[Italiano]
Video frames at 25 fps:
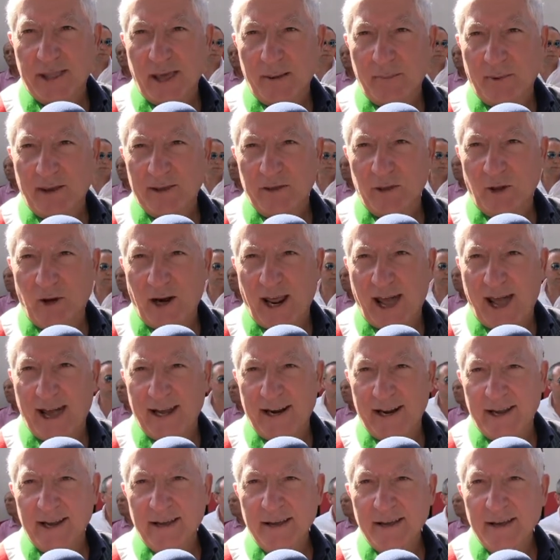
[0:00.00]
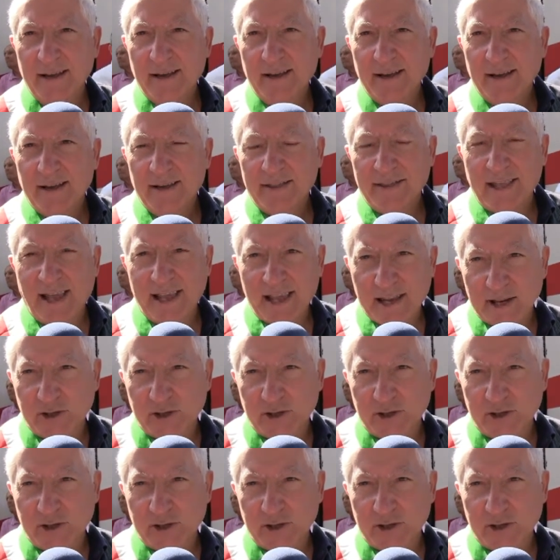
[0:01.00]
dei pendolari, degli